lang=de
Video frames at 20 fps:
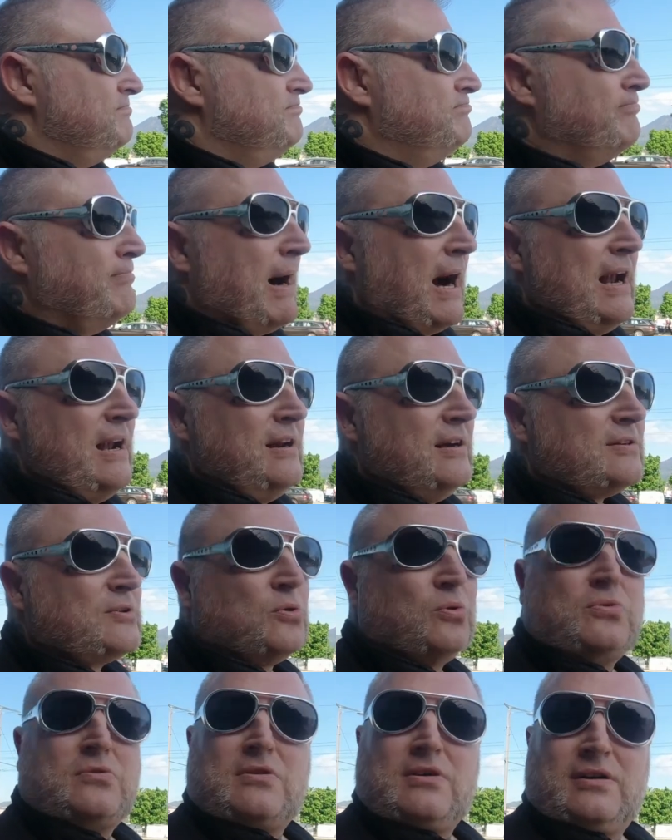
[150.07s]
Mal
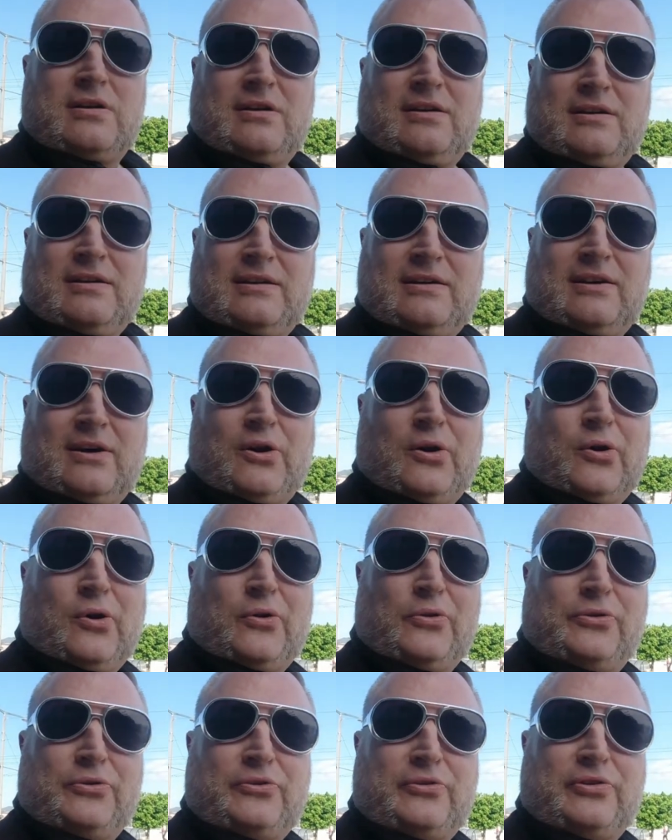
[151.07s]
gucken,
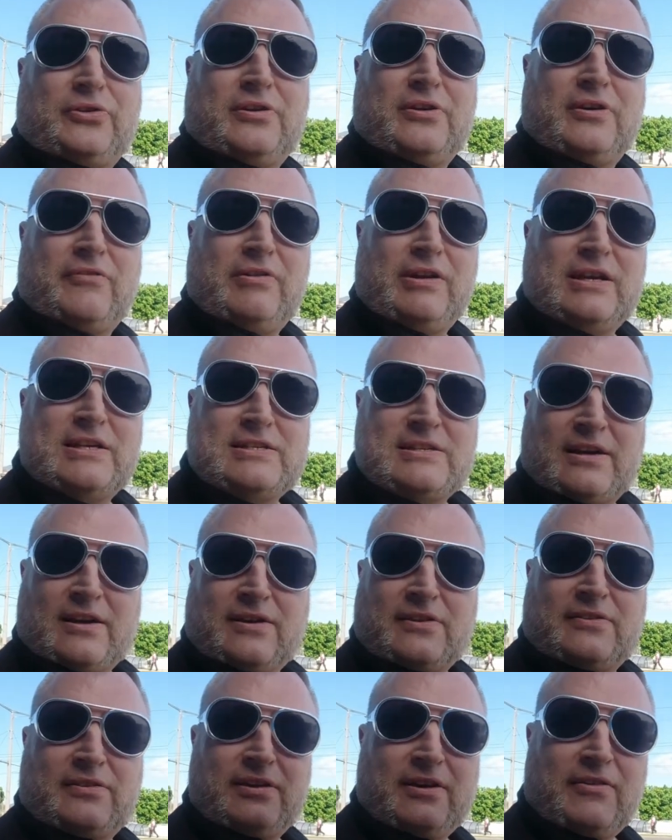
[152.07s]
und wie
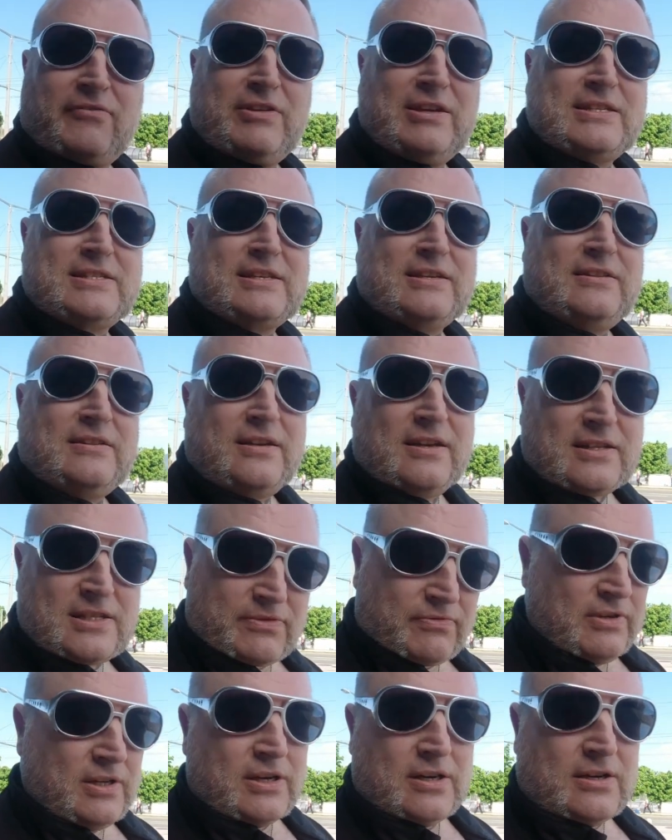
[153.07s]
gesagt, wir sind
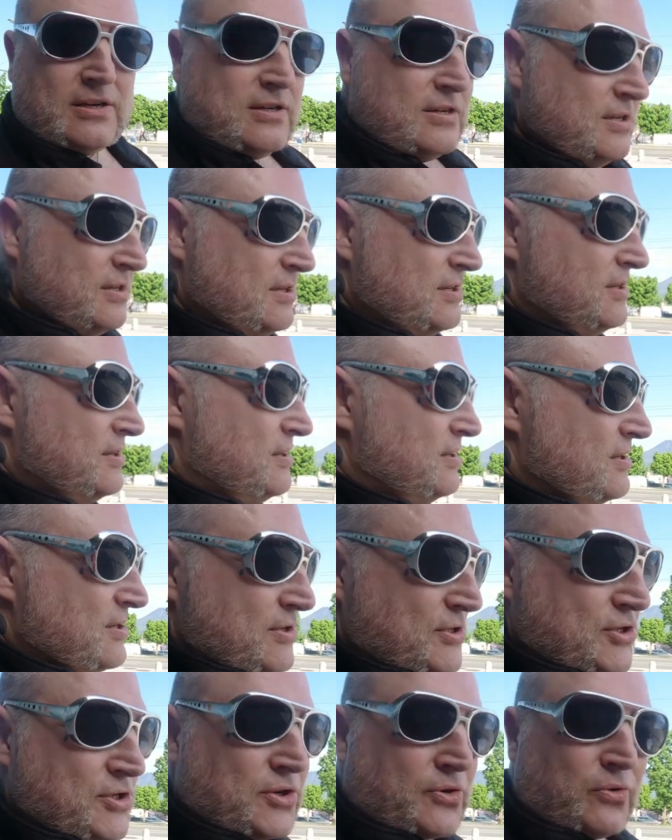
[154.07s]
jetzt wieder
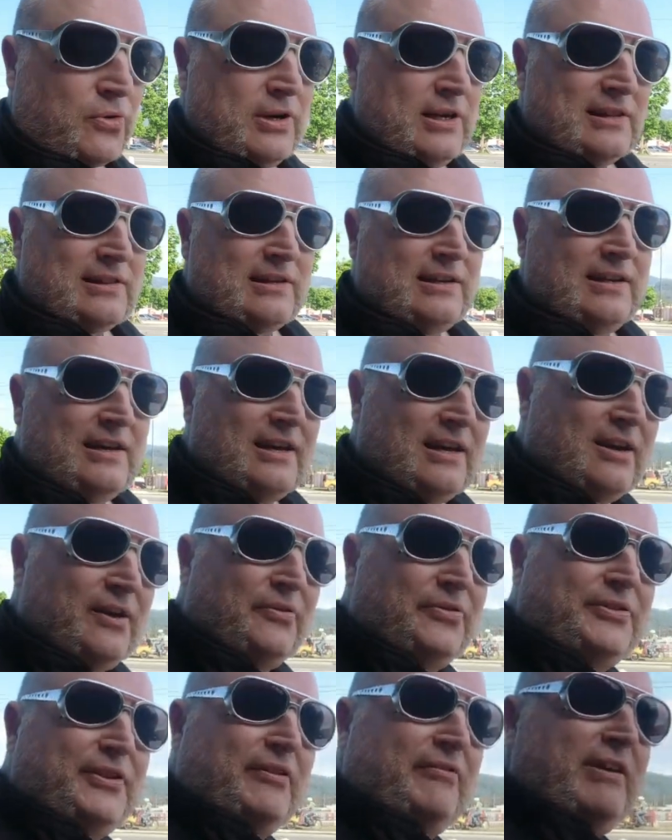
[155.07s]
Street Legal
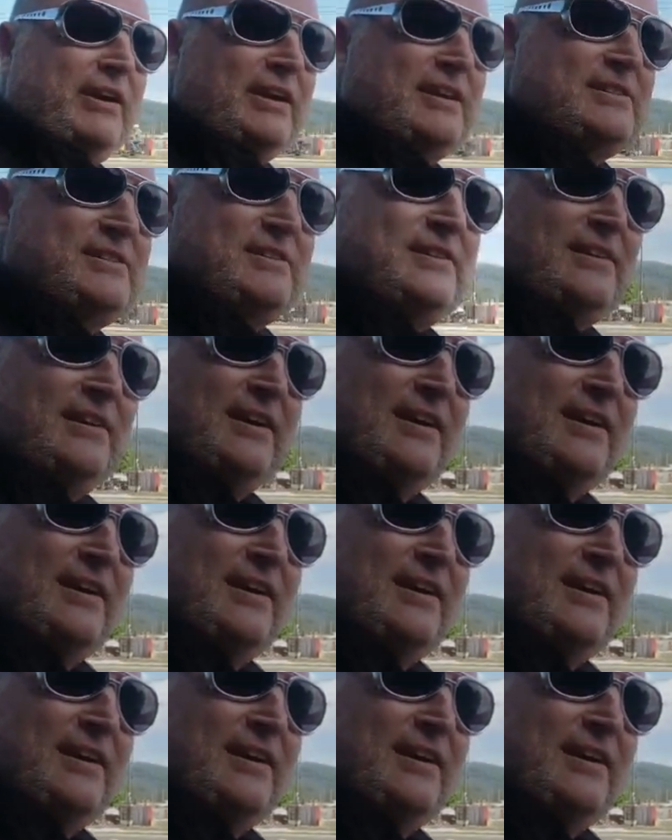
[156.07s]
unterwegs.